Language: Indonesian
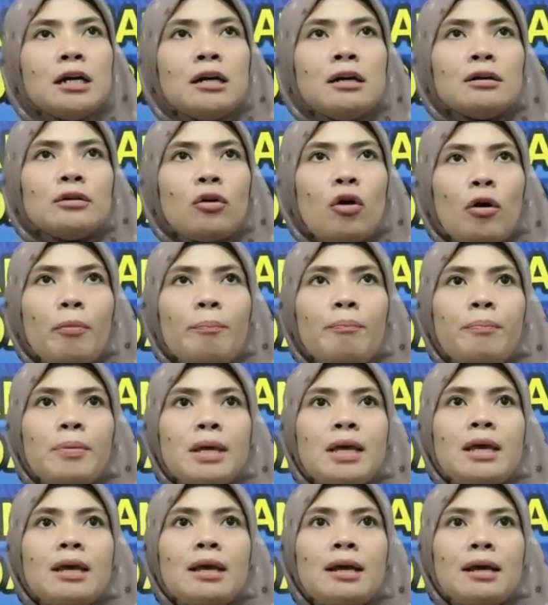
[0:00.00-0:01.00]

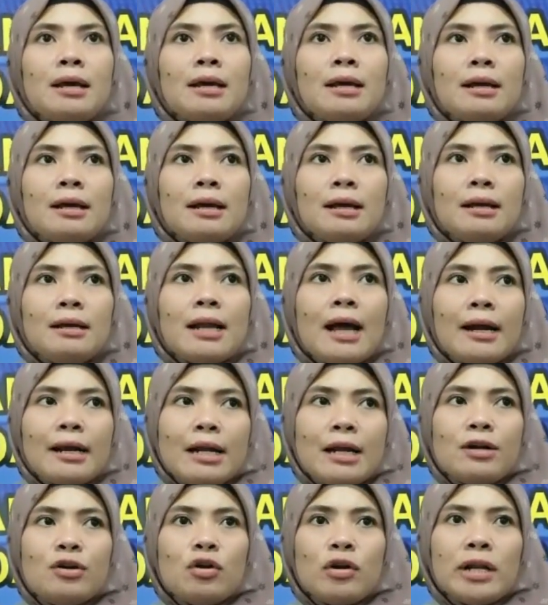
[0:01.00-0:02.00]
kopi dari
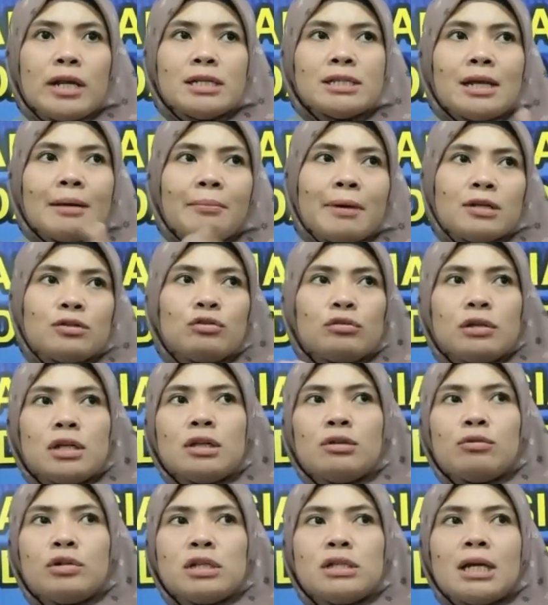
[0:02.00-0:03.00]
Indonesia masuk di
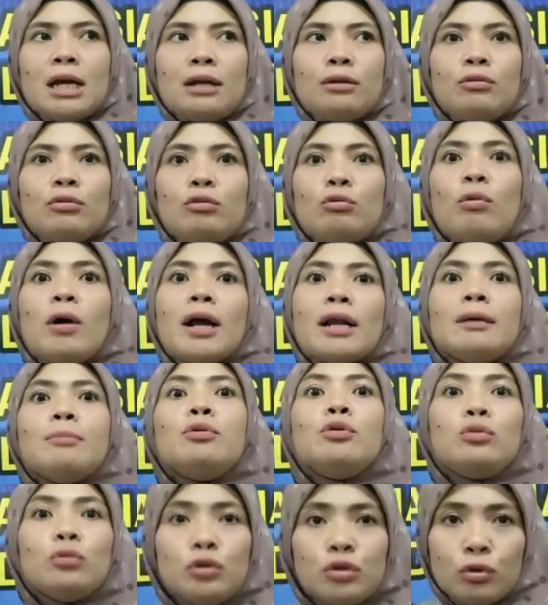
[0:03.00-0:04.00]
Tunisia itu
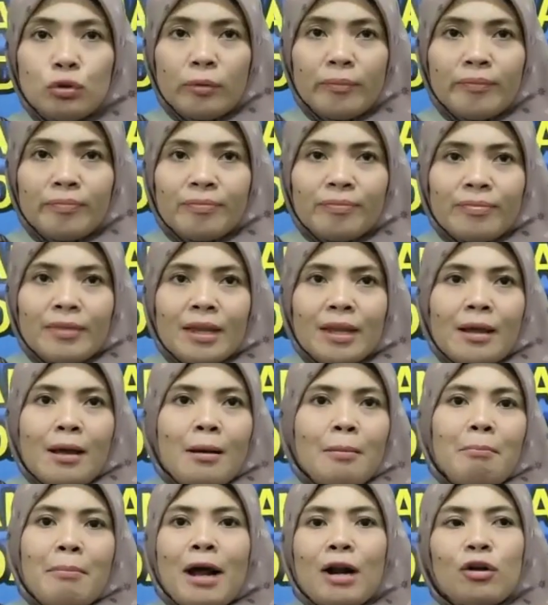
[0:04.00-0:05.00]

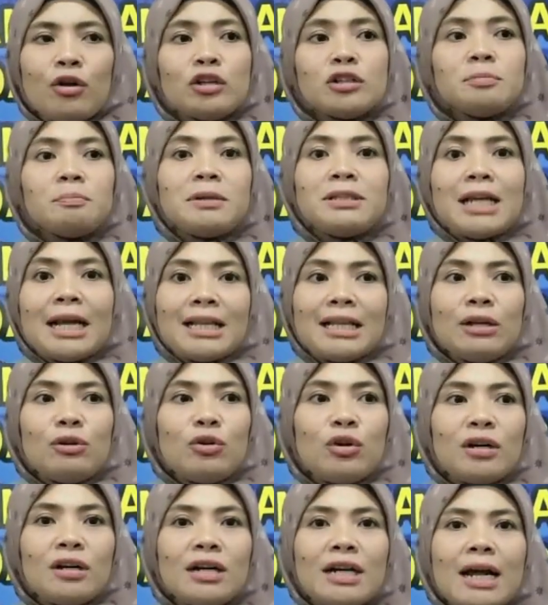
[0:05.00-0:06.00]
2007. Maros pecah telur
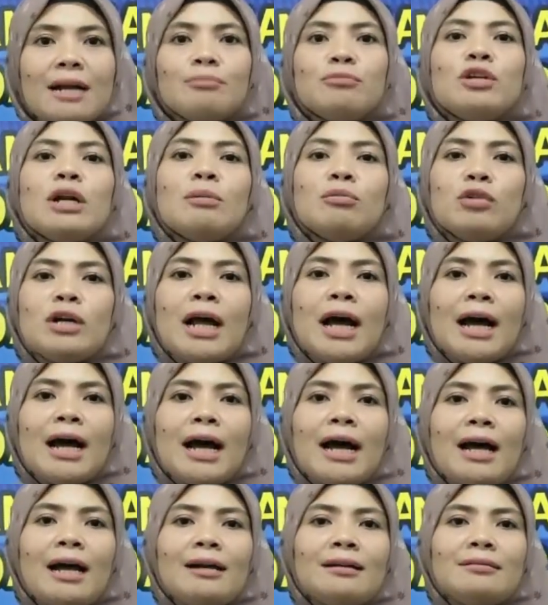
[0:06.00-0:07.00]
dan
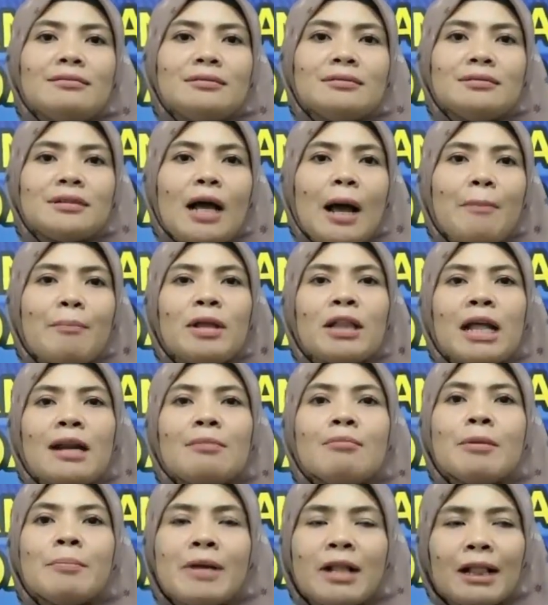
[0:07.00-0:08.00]
mudah-mudahan kami tadi
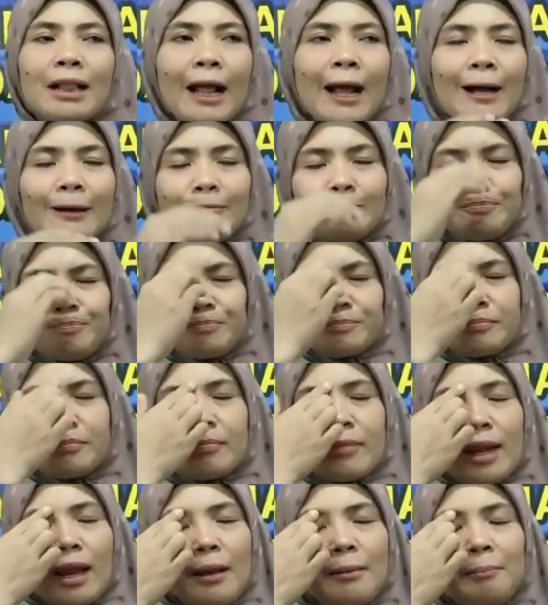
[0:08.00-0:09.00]
meminta
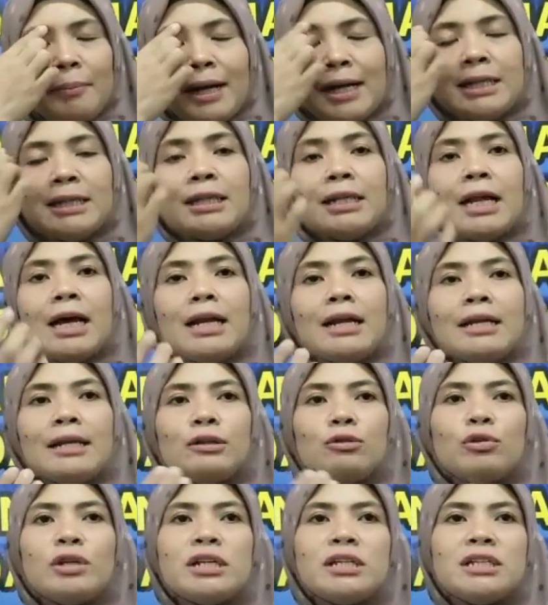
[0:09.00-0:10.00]
paling tidak di
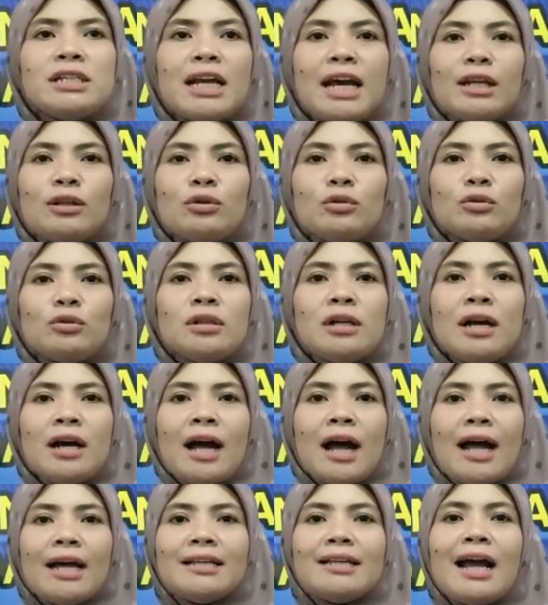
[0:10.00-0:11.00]
Tunisia itu
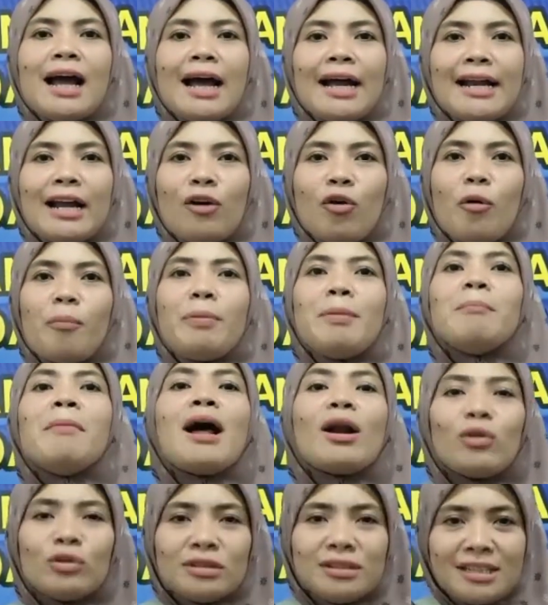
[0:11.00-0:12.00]
hanya ada kopi
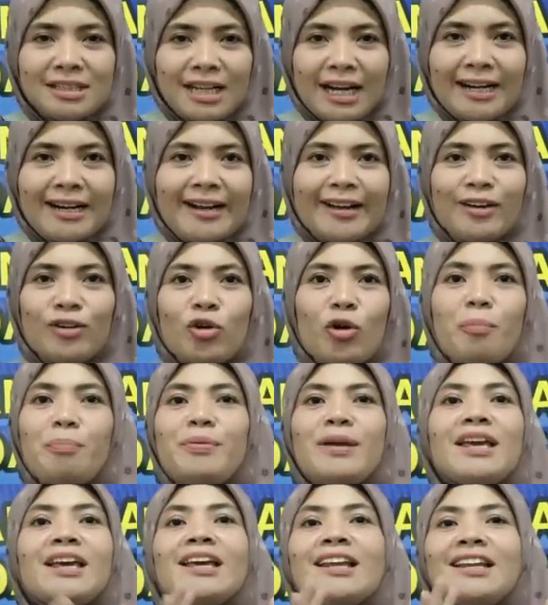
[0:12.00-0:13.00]
maros di sana. Hmm.
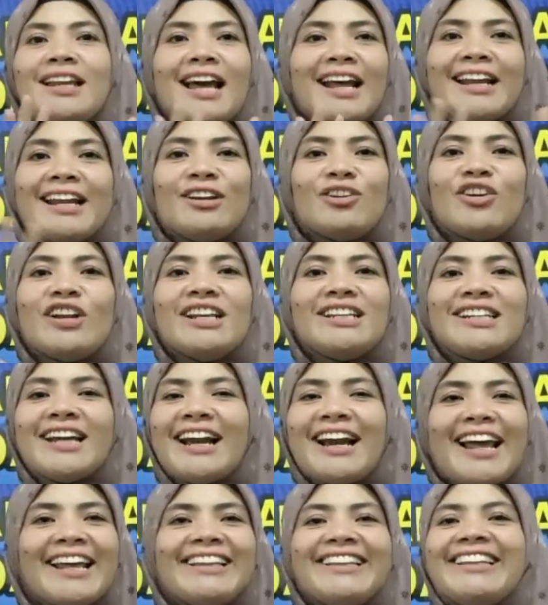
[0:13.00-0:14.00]
Kopi dari Indonesia
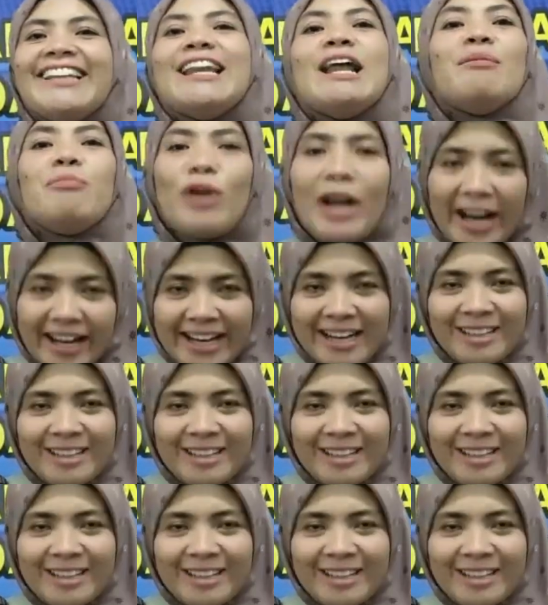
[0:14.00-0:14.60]
lain tidak boleh ada.